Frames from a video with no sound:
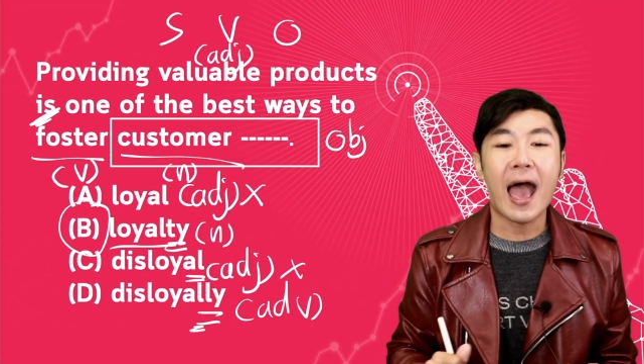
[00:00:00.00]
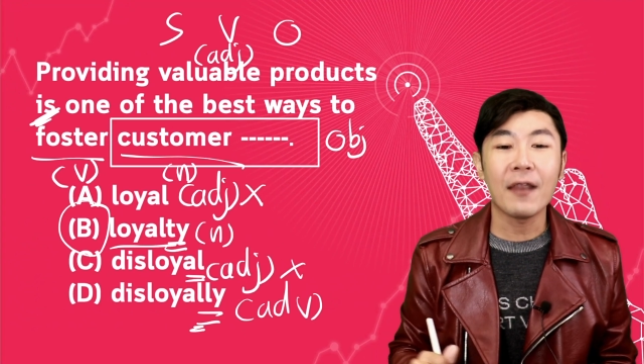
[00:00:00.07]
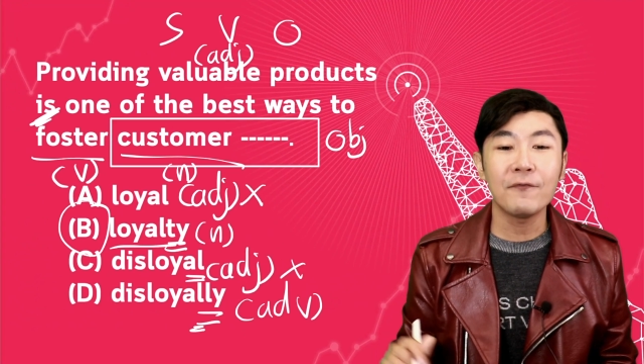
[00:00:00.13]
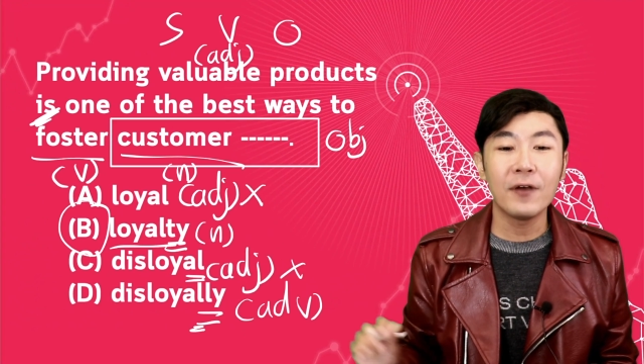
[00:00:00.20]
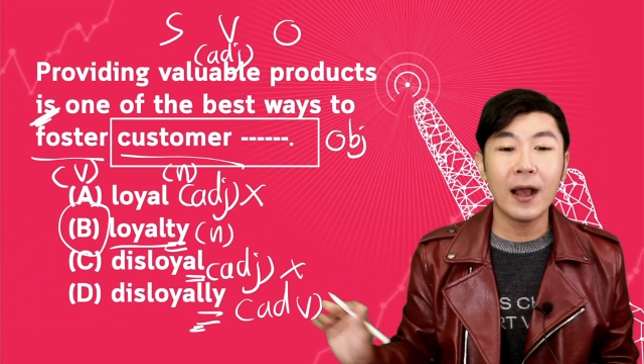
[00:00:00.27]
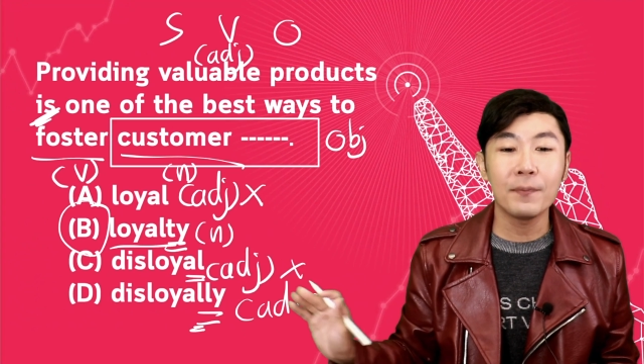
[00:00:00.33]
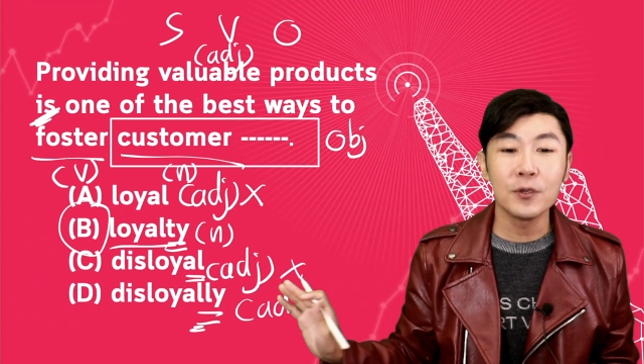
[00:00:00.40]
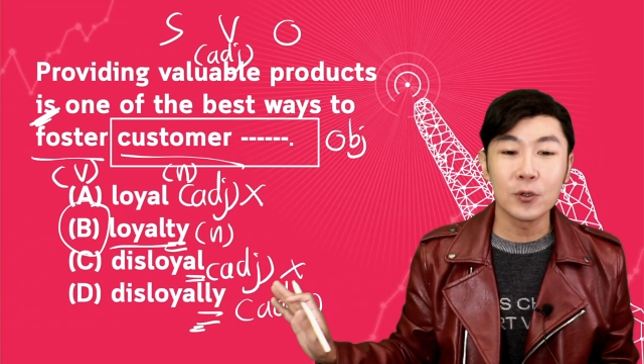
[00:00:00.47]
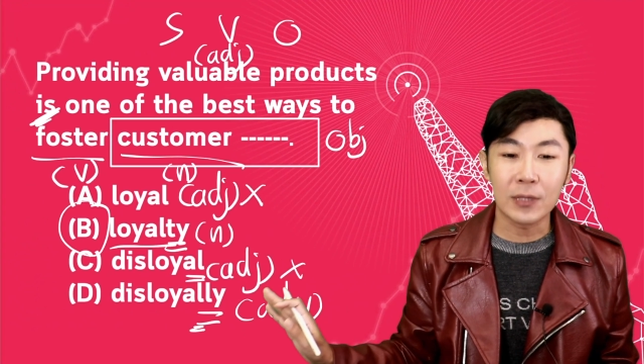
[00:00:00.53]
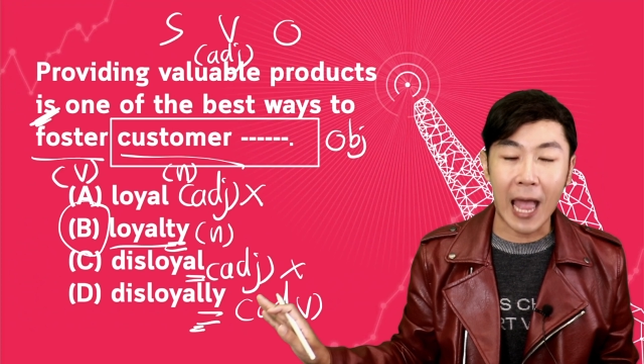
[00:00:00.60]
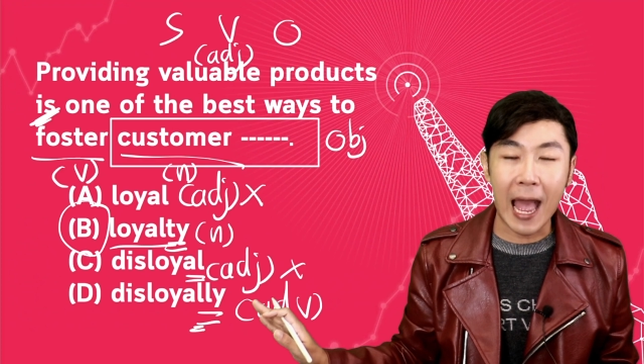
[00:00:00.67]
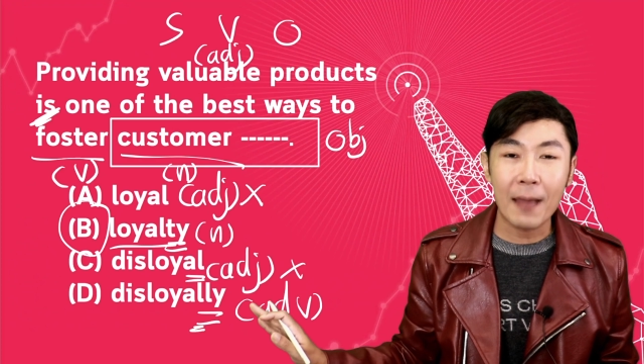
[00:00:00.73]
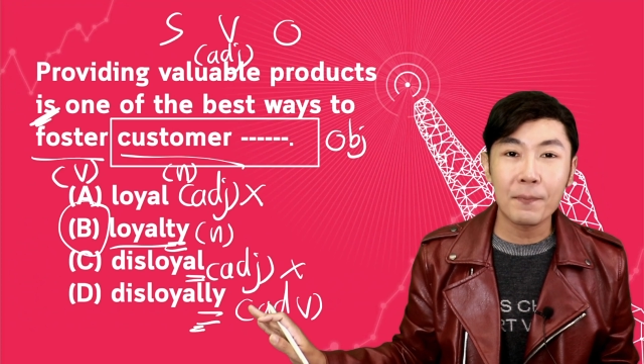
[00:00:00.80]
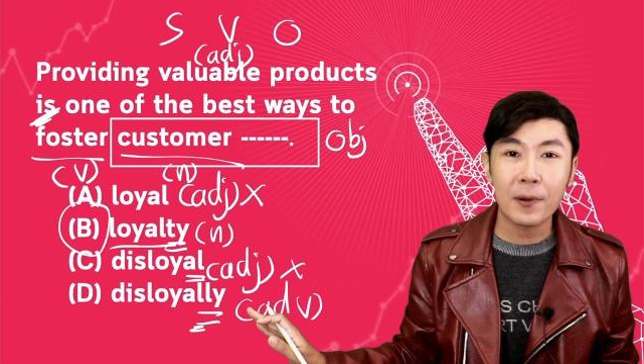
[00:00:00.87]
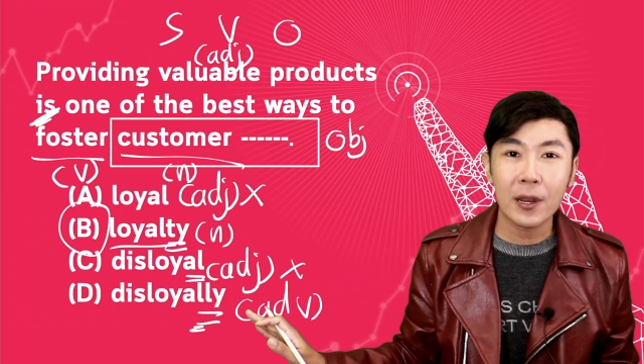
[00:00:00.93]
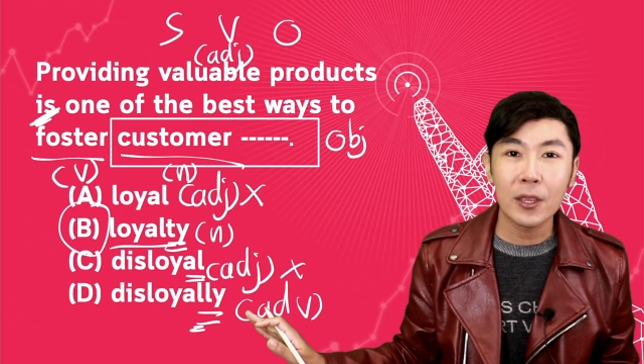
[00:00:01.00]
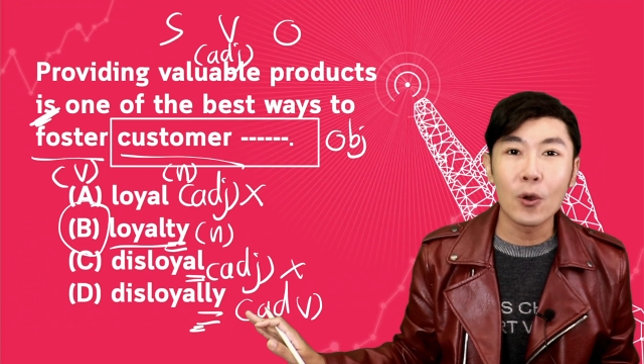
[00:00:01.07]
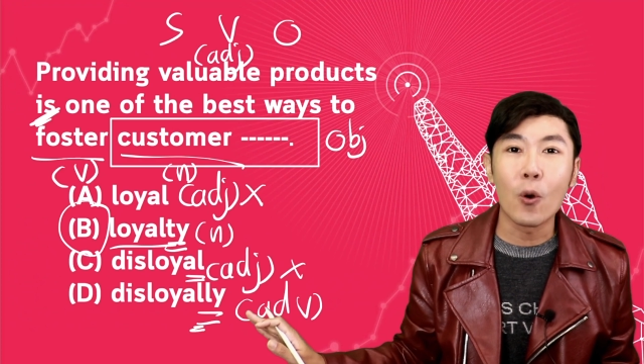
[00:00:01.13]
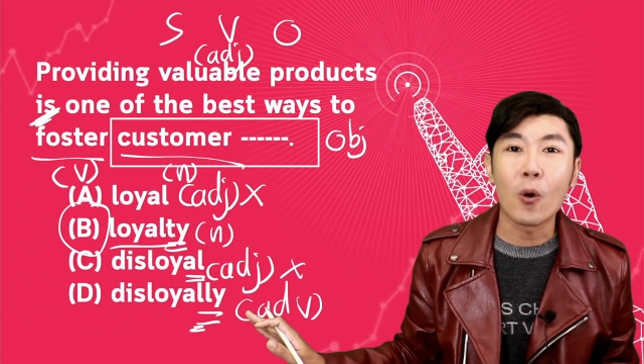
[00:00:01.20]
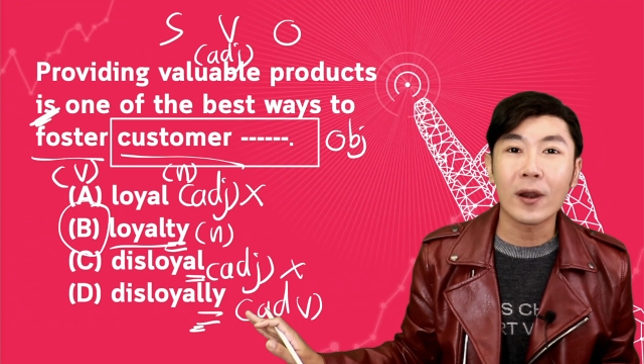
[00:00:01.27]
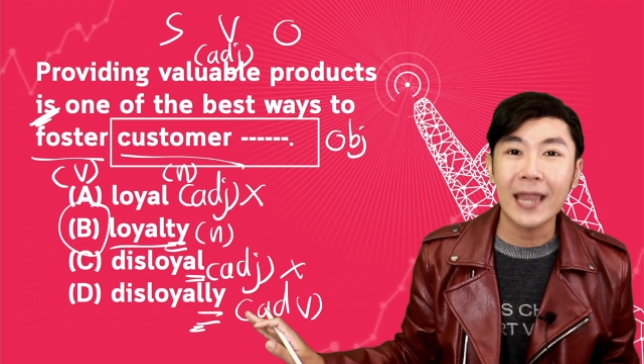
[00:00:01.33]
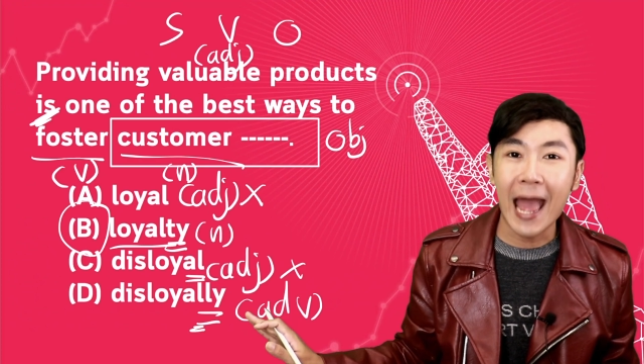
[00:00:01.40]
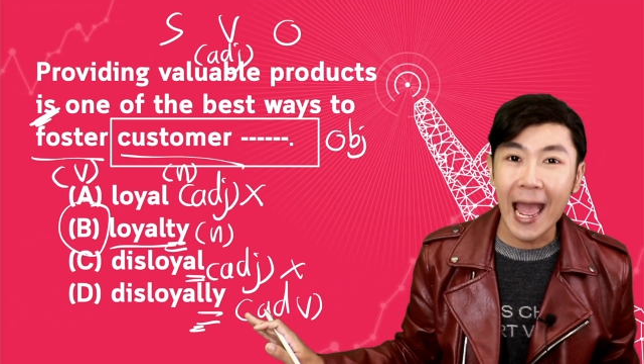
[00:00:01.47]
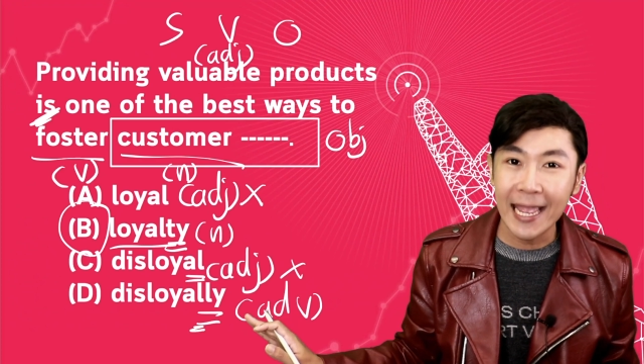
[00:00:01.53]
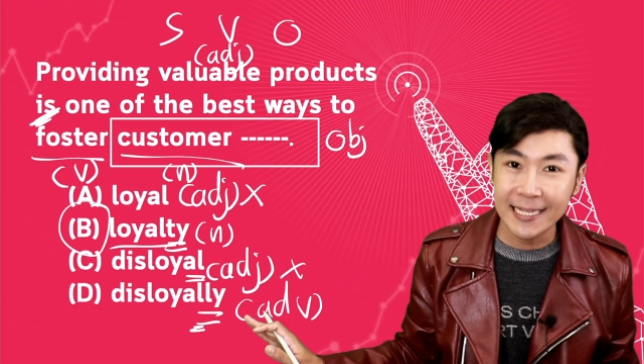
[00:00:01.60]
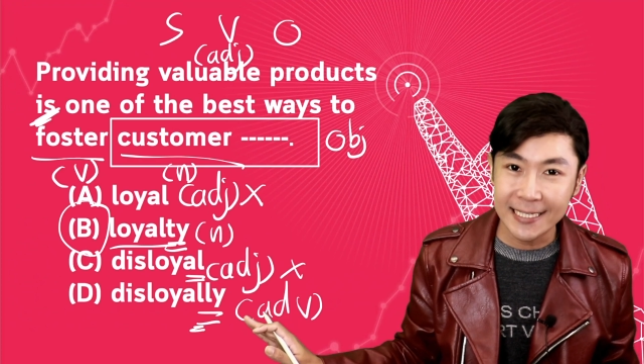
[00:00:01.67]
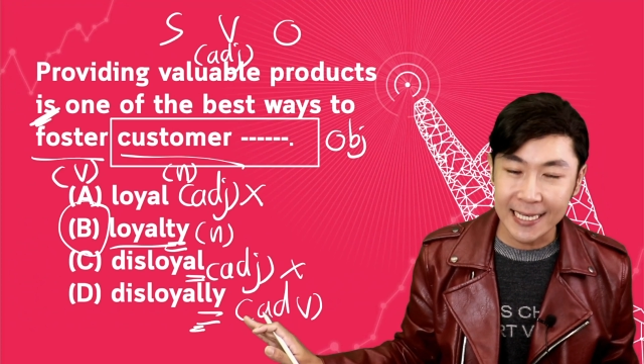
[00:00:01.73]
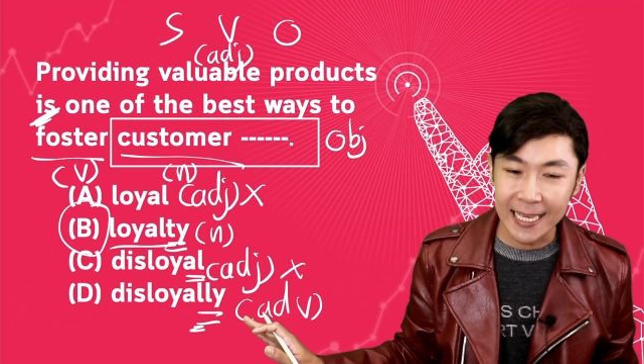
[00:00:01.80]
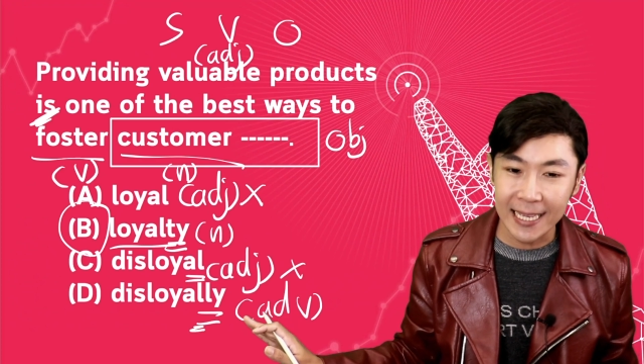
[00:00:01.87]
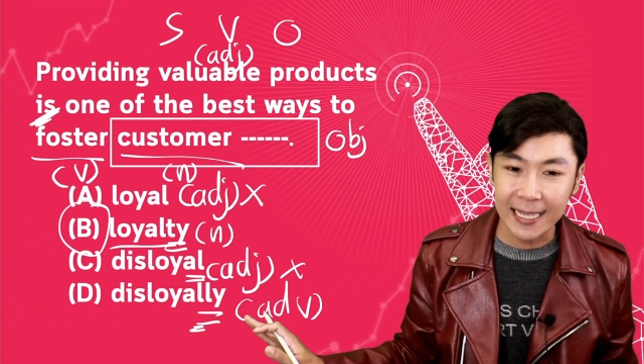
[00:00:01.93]
adverb อยู่ท้ายประโยคได้
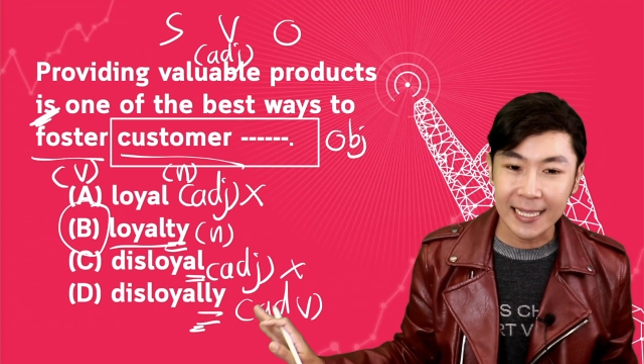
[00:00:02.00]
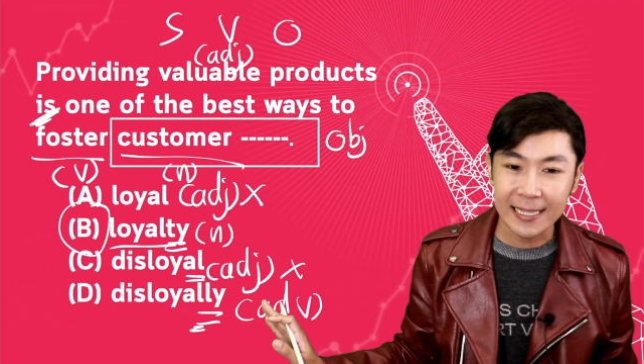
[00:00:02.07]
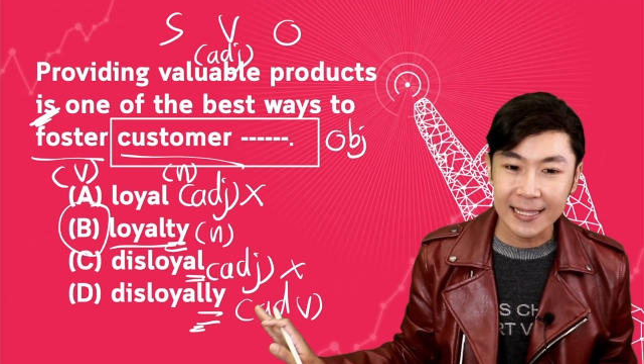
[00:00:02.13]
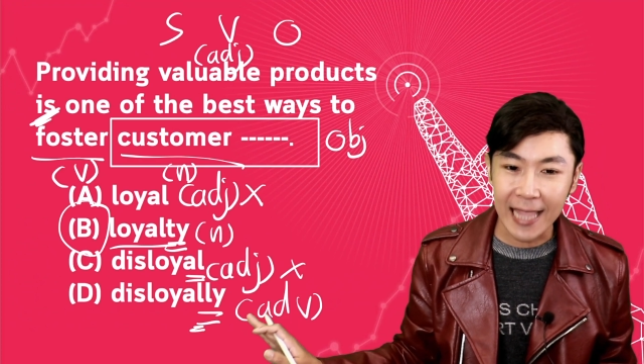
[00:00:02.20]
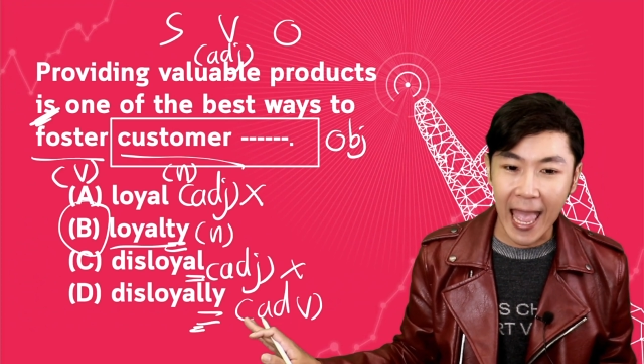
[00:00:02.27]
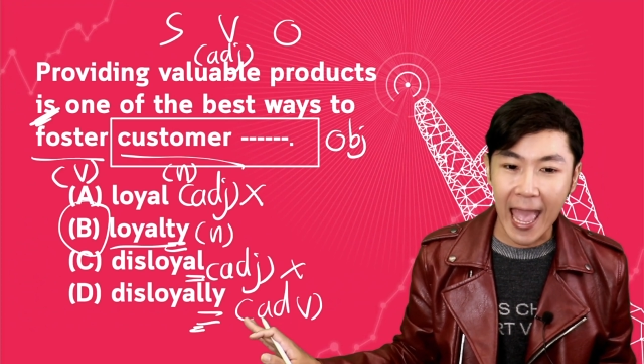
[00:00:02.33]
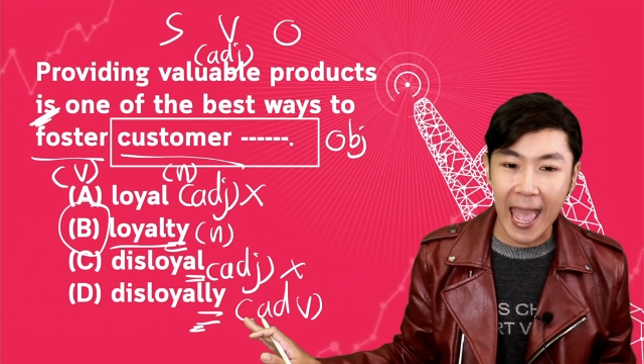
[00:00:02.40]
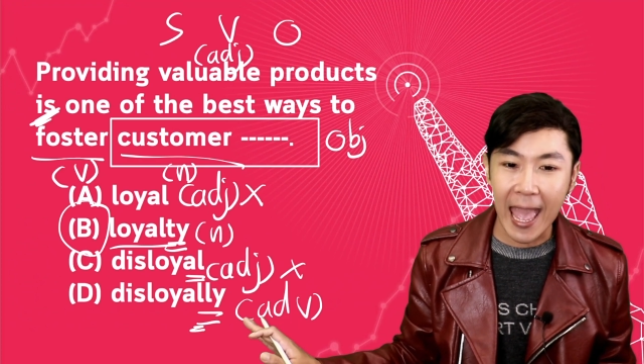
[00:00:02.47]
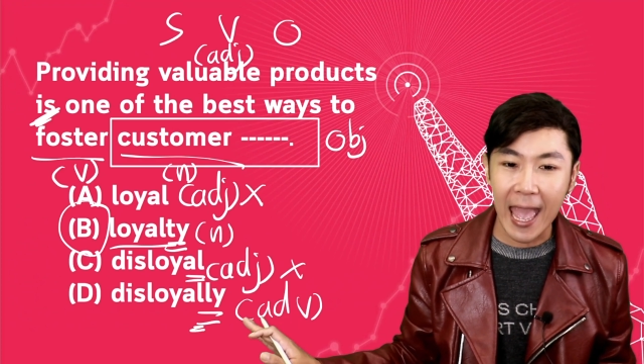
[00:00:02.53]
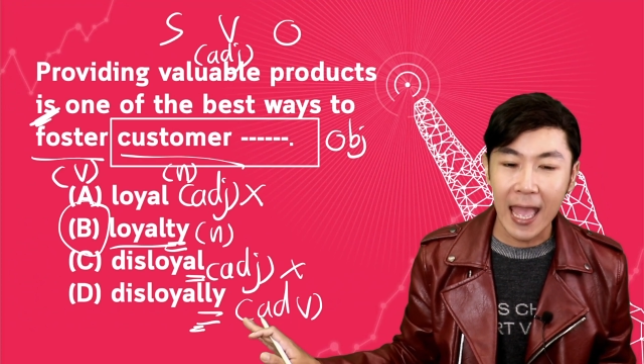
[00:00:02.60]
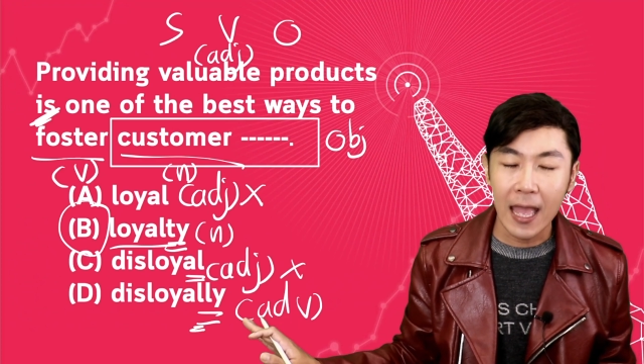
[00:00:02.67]
จริง แต่